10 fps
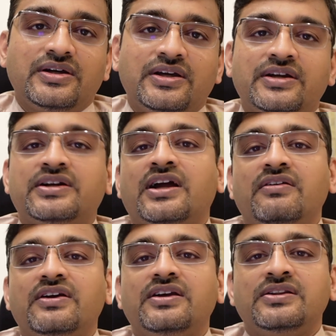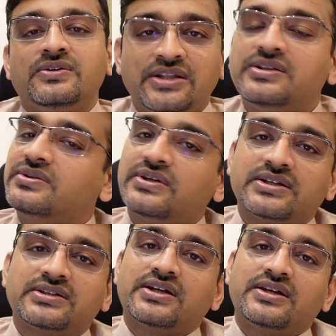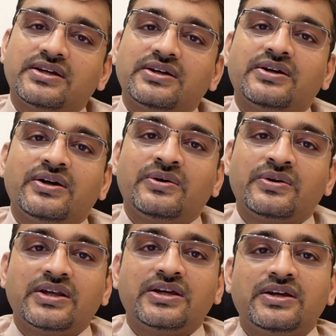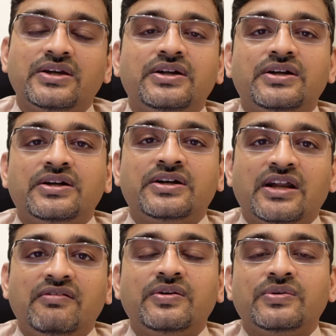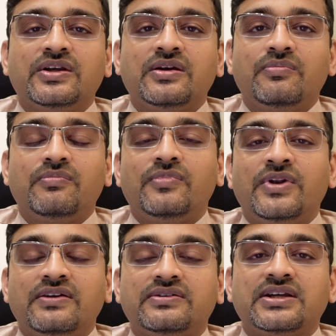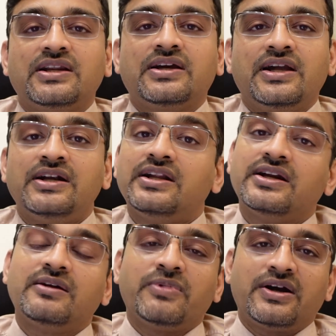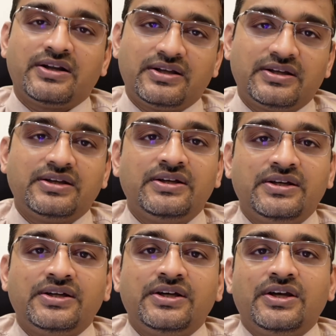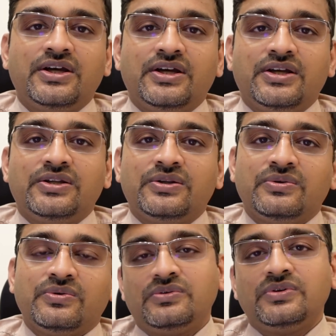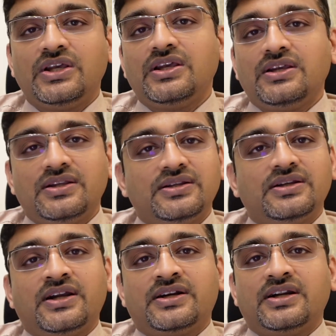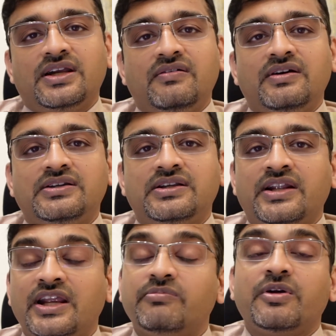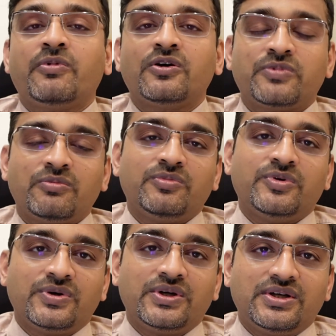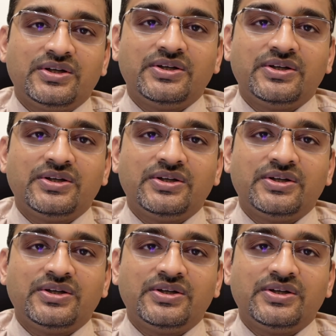एक ड्राइविंग एंथजस्ट है और उन्हें ड्राइविंग उनके लाइफस्टाइल का इंटीग्रल पार्ट है तो उन्हें कैटरैक की वजह से नाइट में बहुत प्रॉब्लम होगा